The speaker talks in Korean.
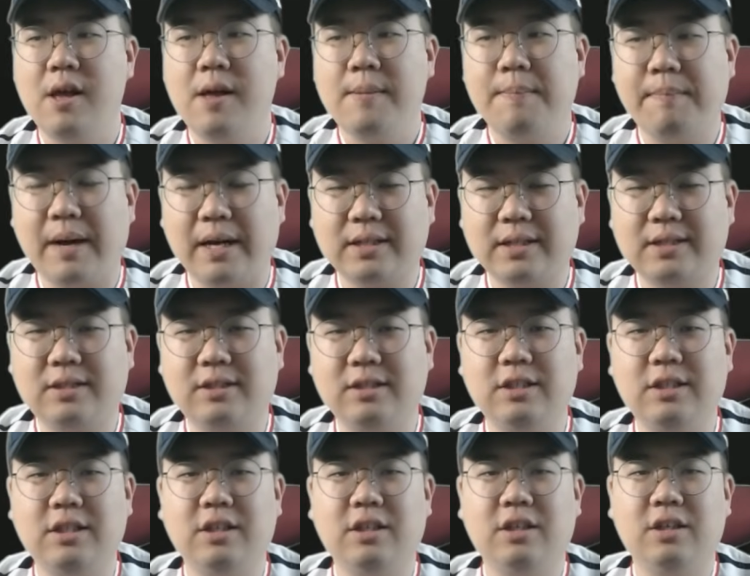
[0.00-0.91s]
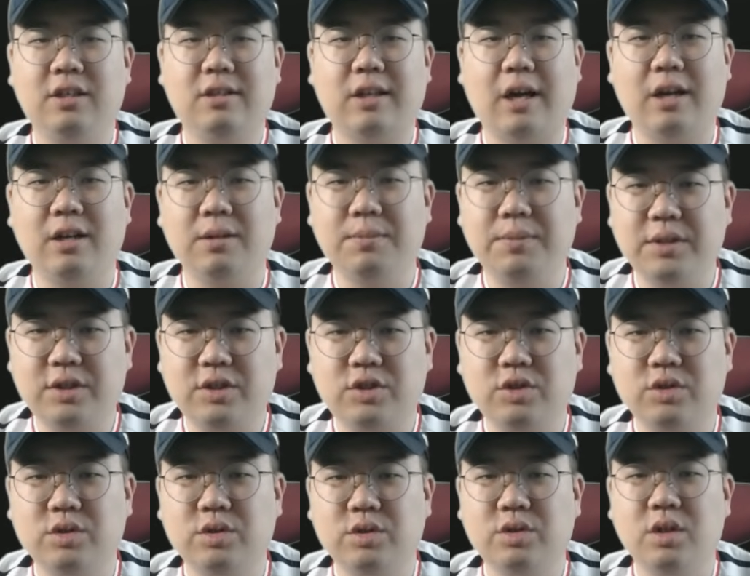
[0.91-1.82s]
마스이,
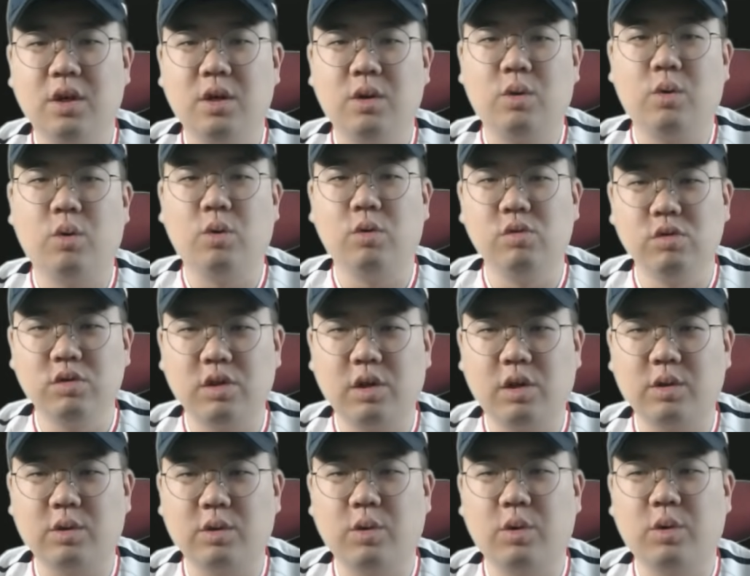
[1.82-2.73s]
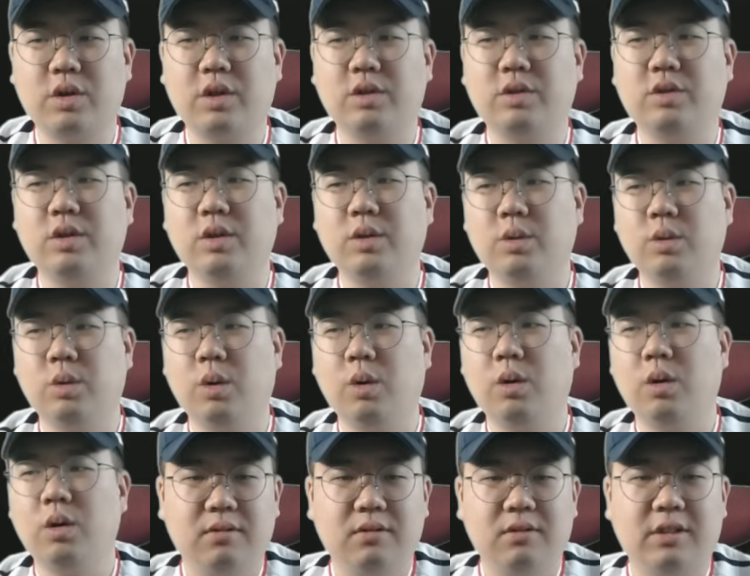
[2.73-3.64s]
다르비슈, 고우석 이렇게
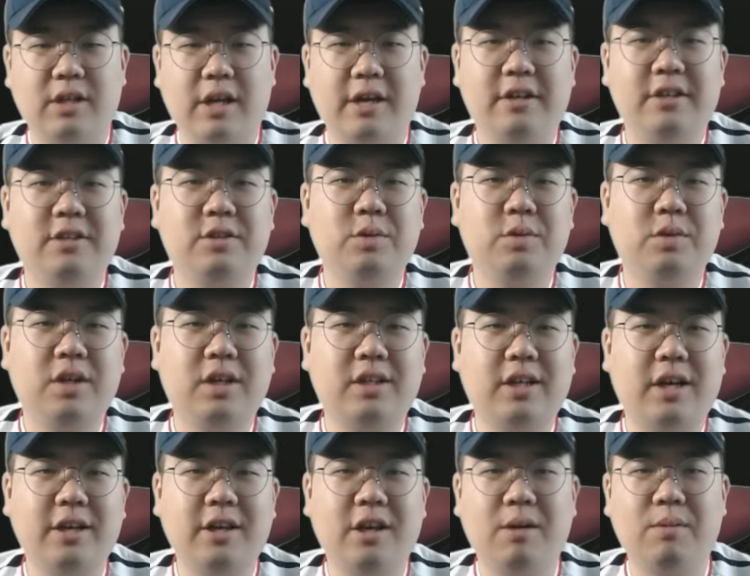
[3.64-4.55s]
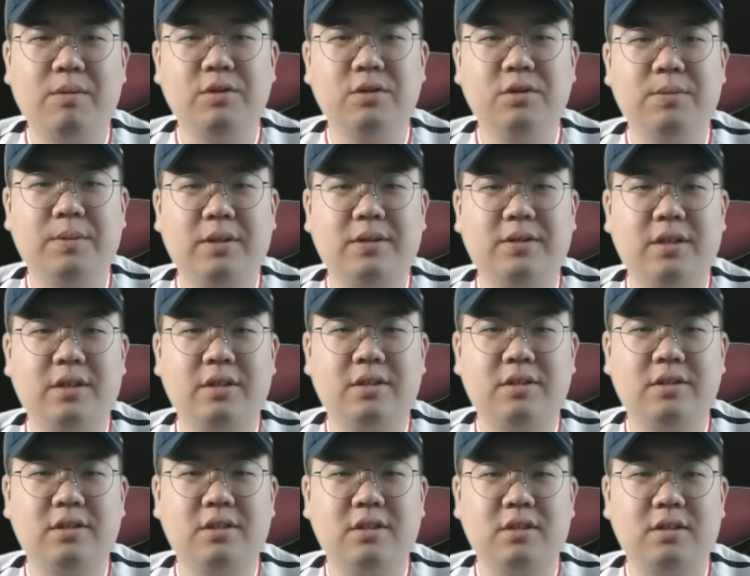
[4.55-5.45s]
뛰고 애리조나
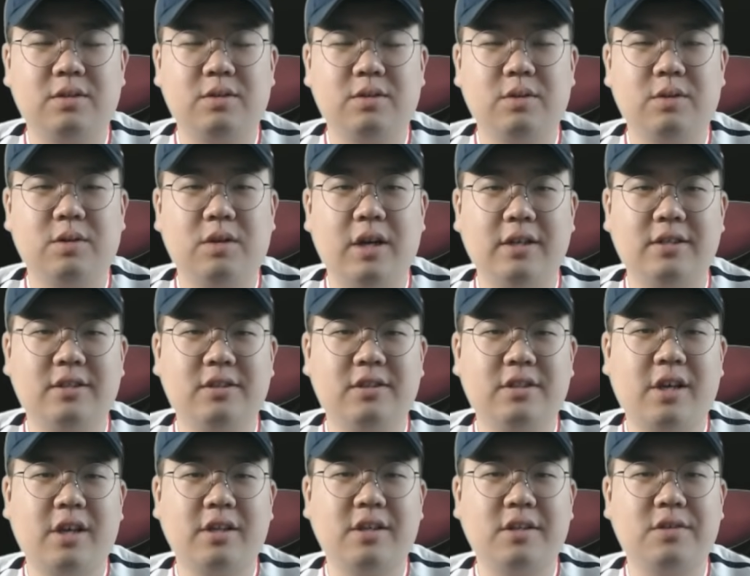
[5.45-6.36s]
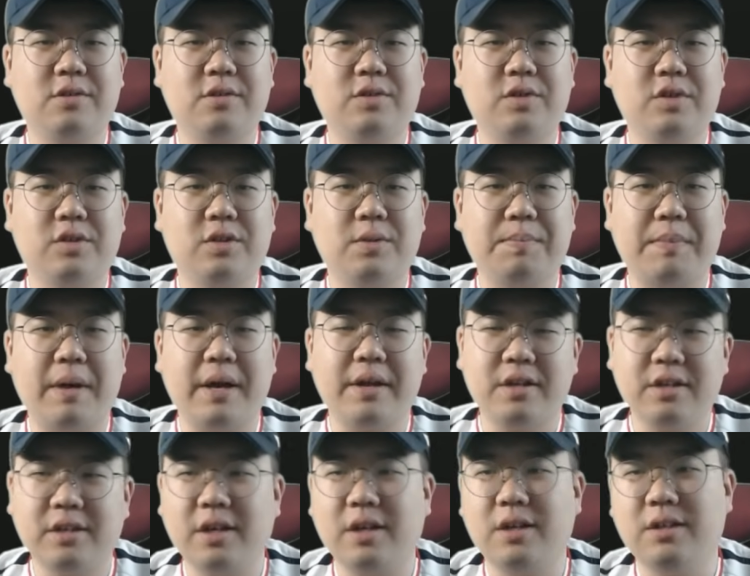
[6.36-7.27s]
다이아몬드백스에는 또 SK에서 뛰었던
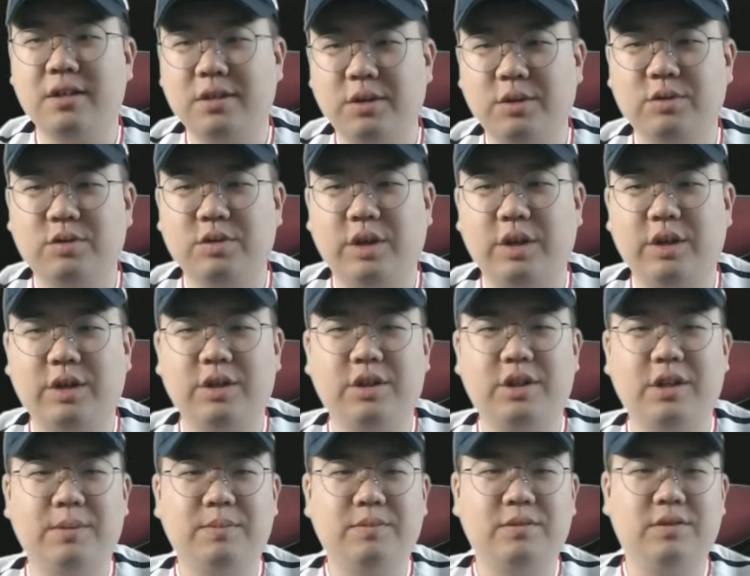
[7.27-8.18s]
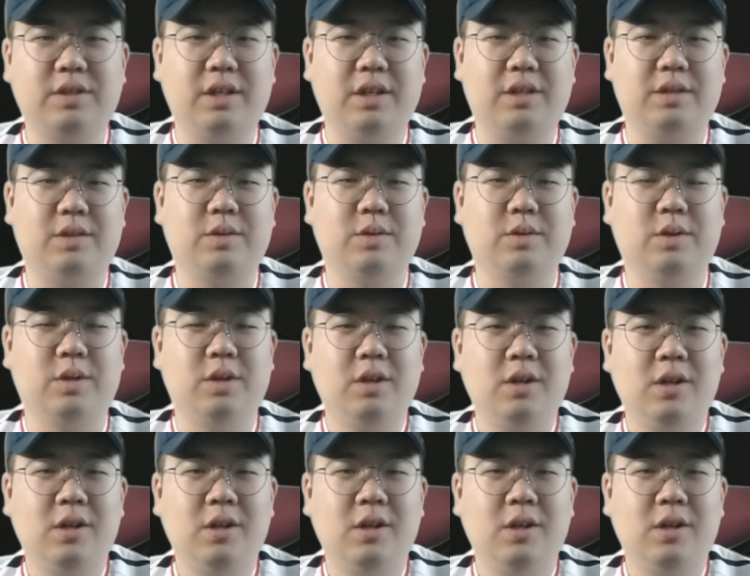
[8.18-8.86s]
메릴 켈리 선수가 있기 때문에 또